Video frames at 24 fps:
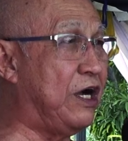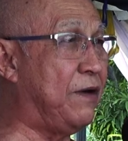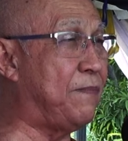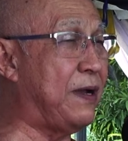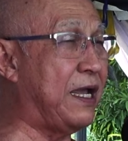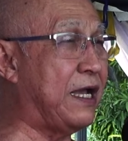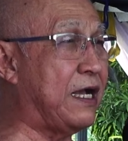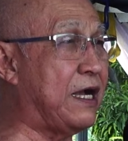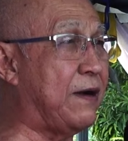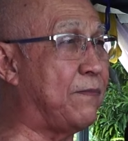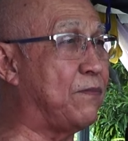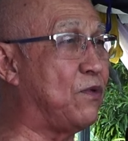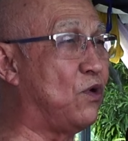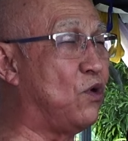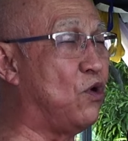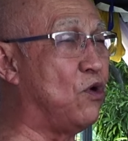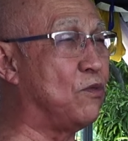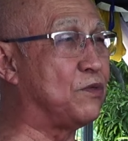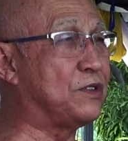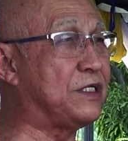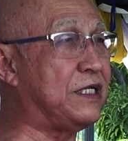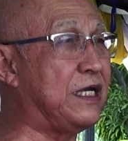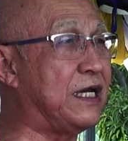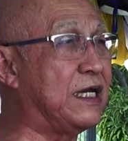งไปกับรูป
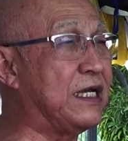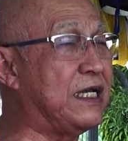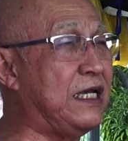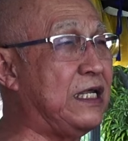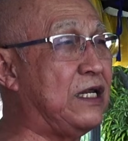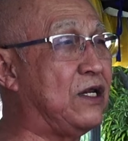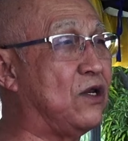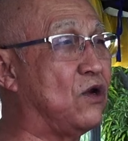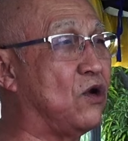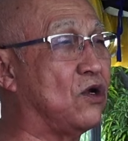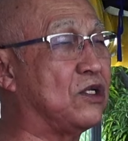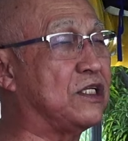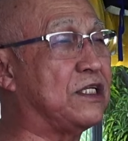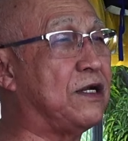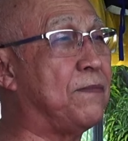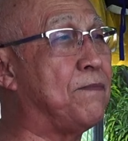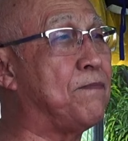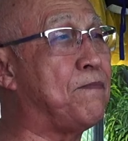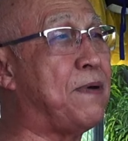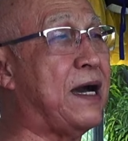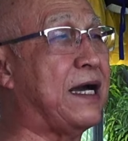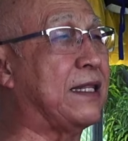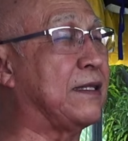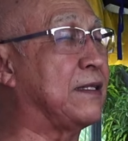เสียงกลิ่นรสสัม
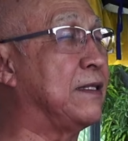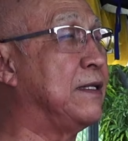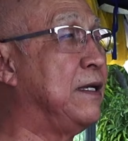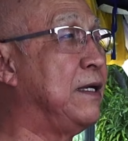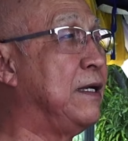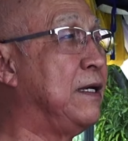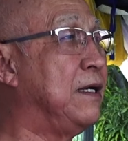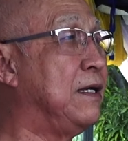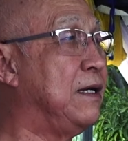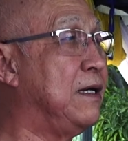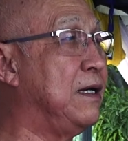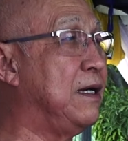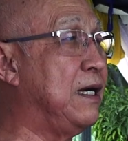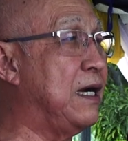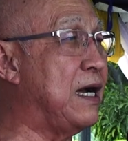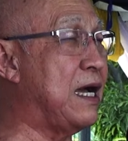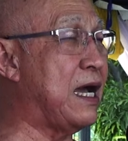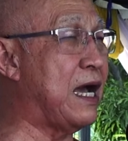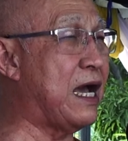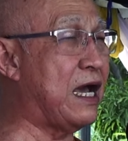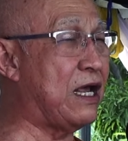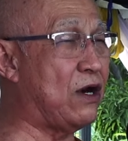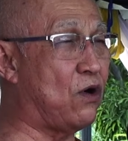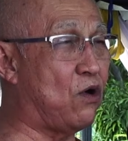ผัสหรือ
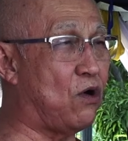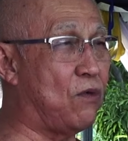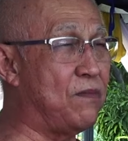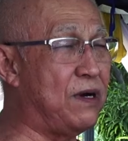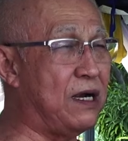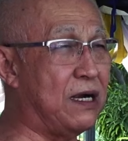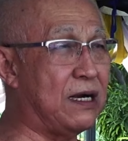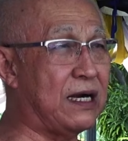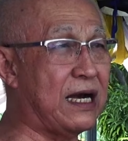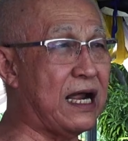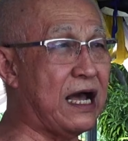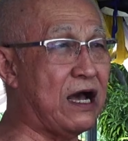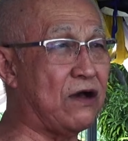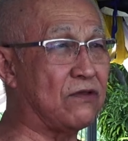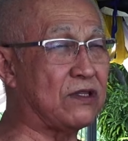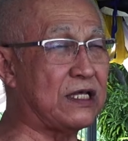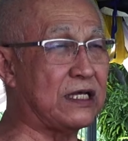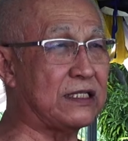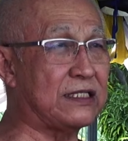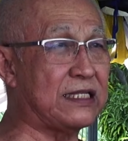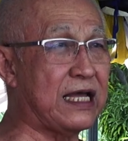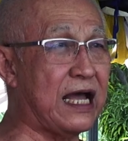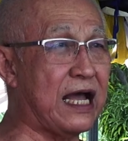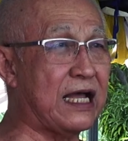อารมณ์เรื่องราว
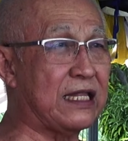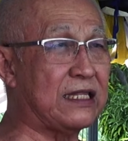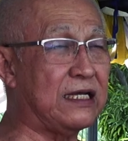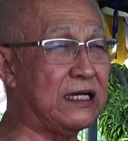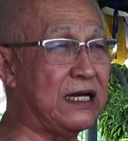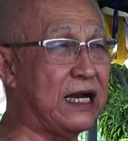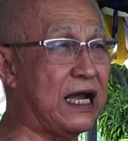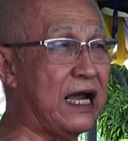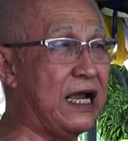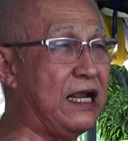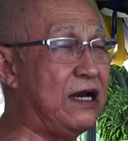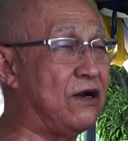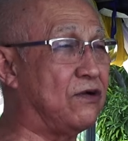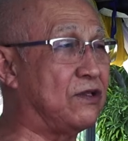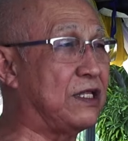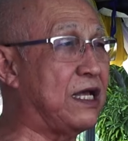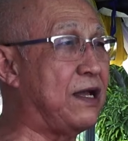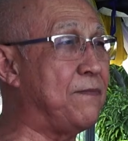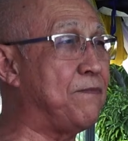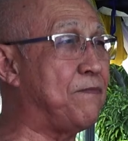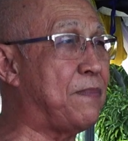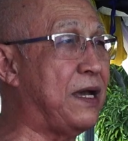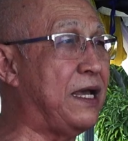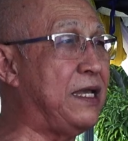ต่างๆทั้งหลายเหล่านั้
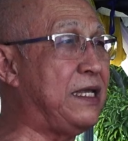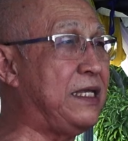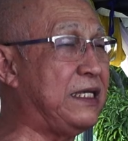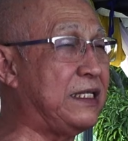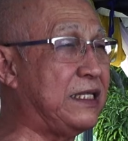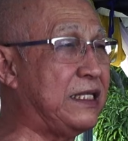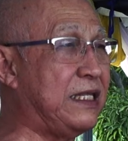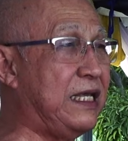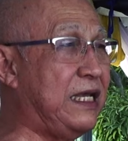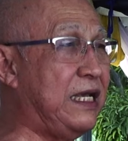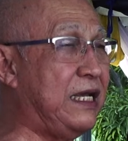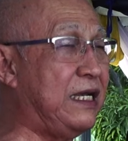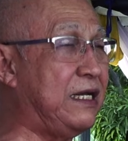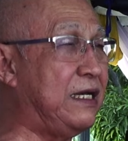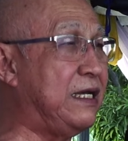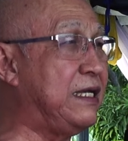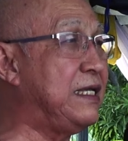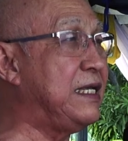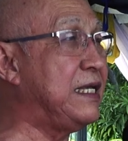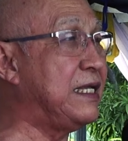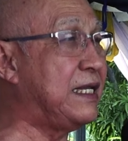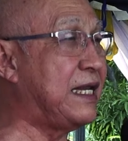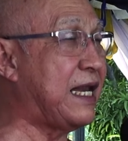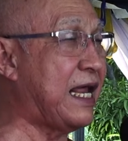นไปยินดีหรือ
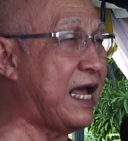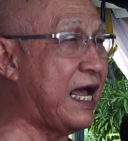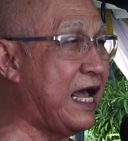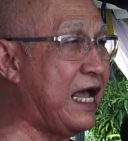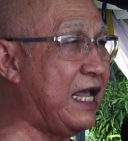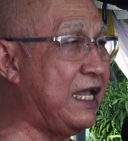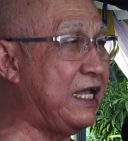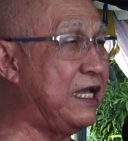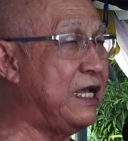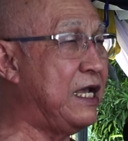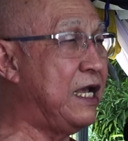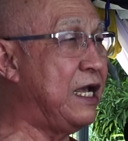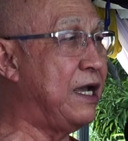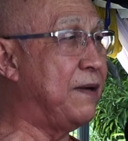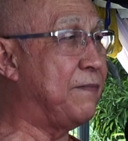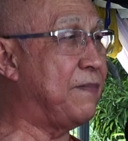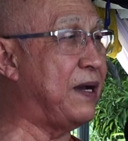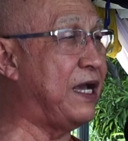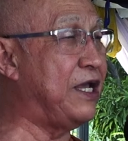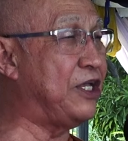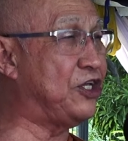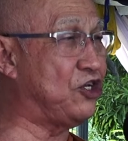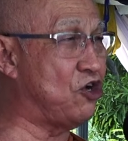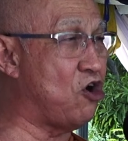ยินร้ายไป
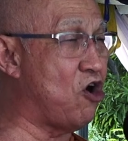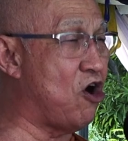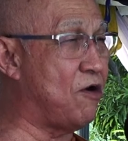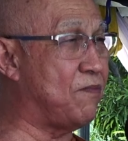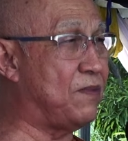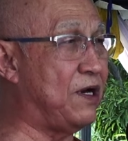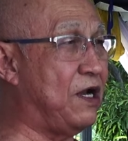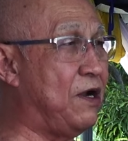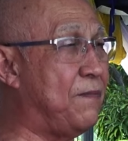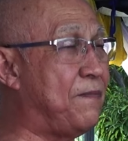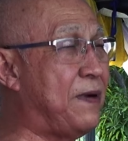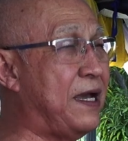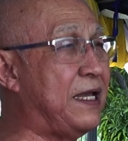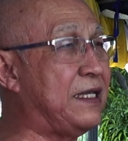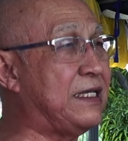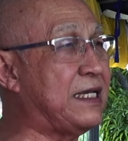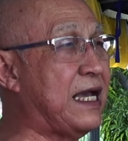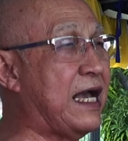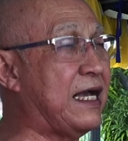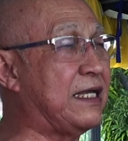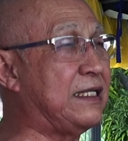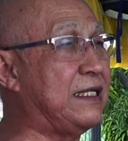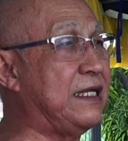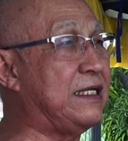ชอบหรือไป
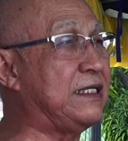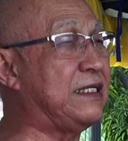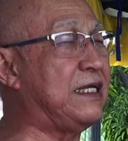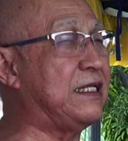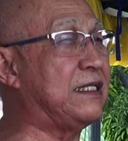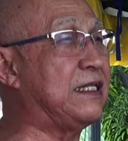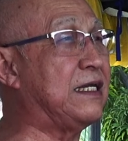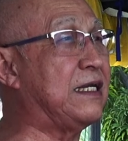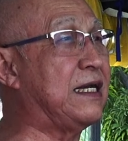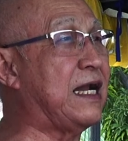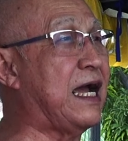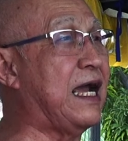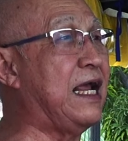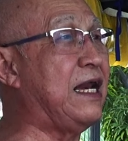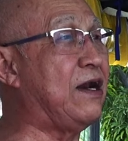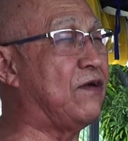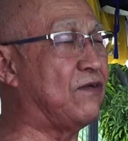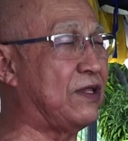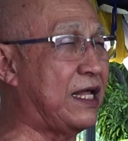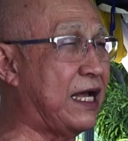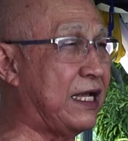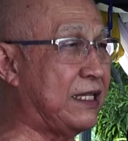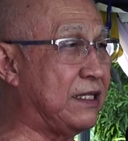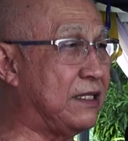ชังในสิ่งทั้งหลายเหล่า
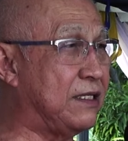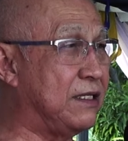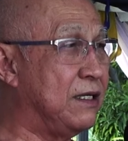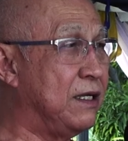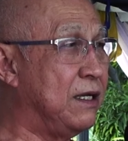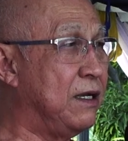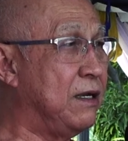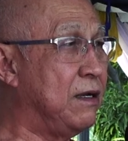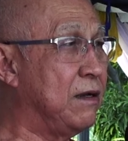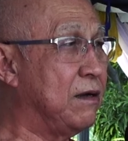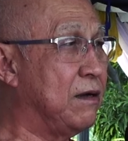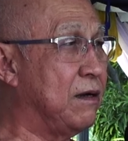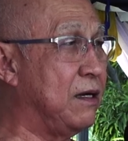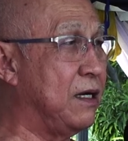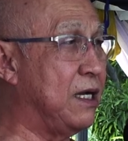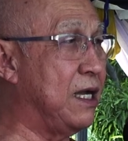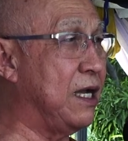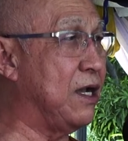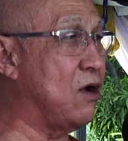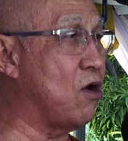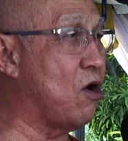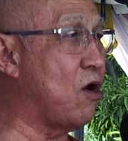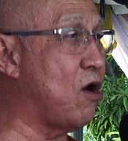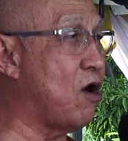นั้นก็เล
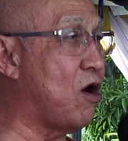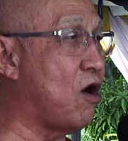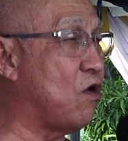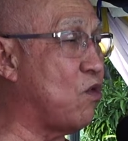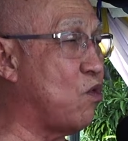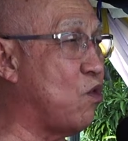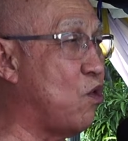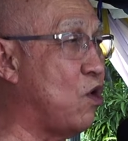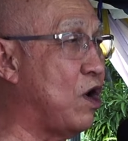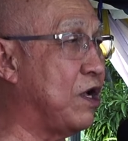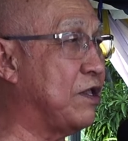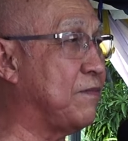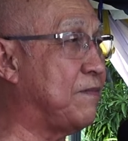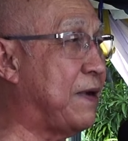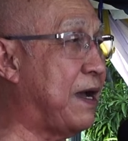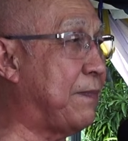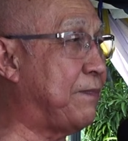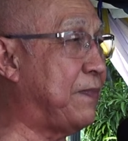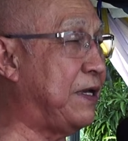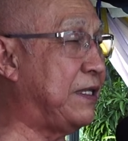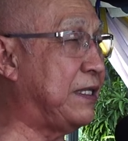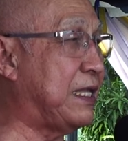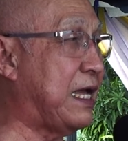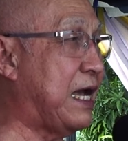ยก่อกวนมา
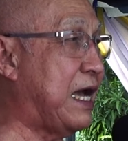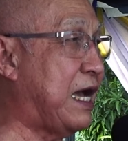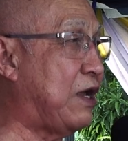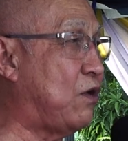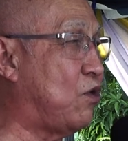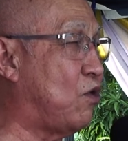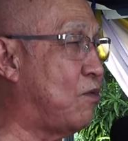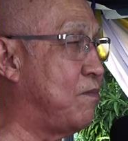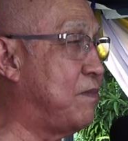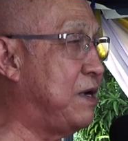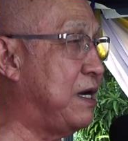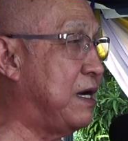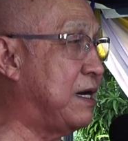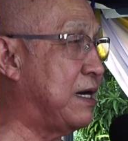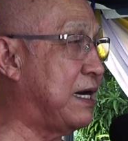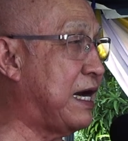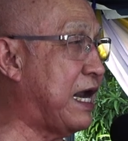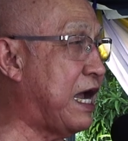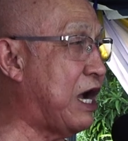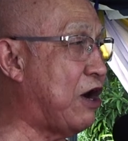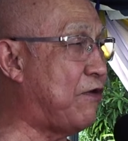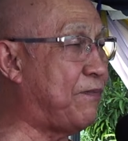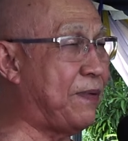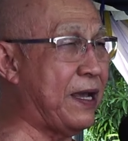เป็นอารมณ์เรื่อง
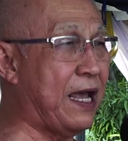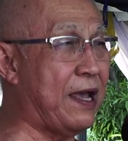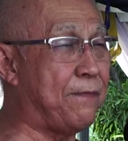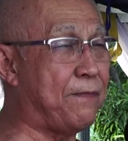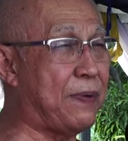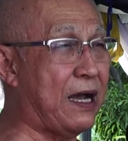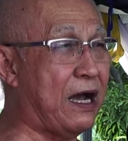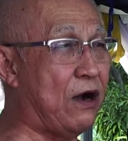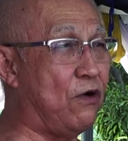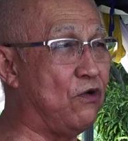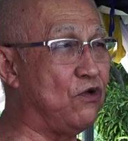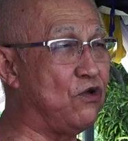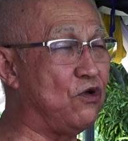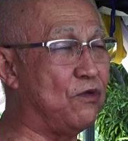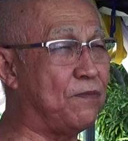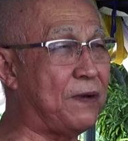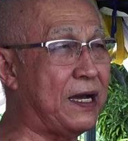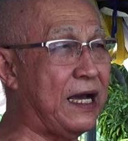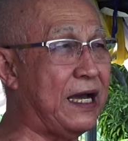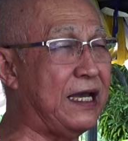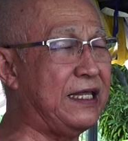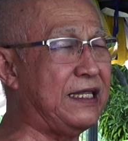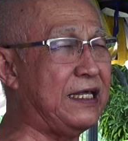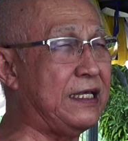ราวแผดเผาอยู่
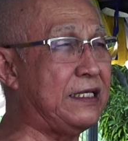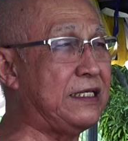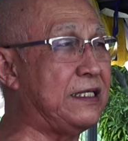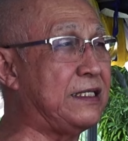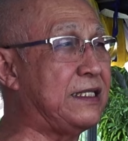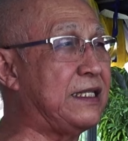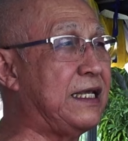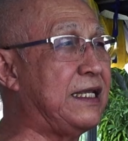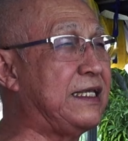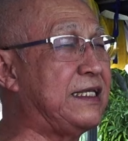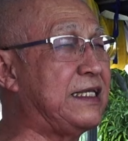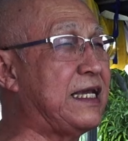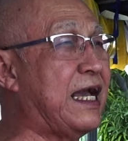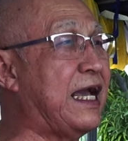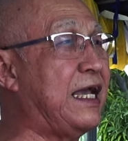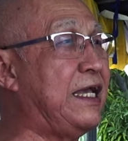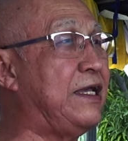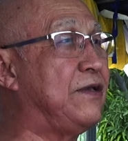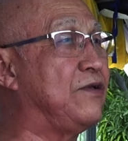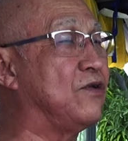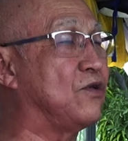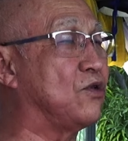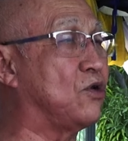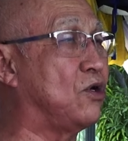ภายในจิตในใจ
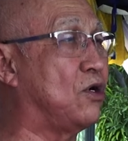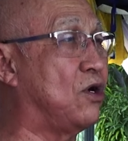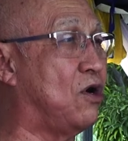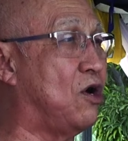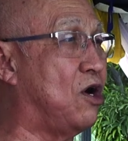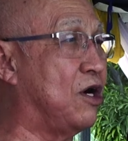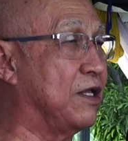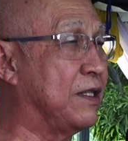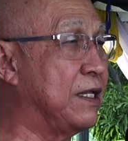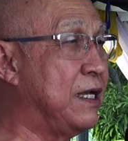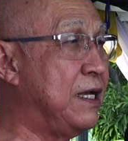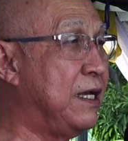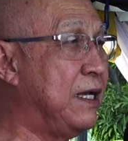อยู่ตลอด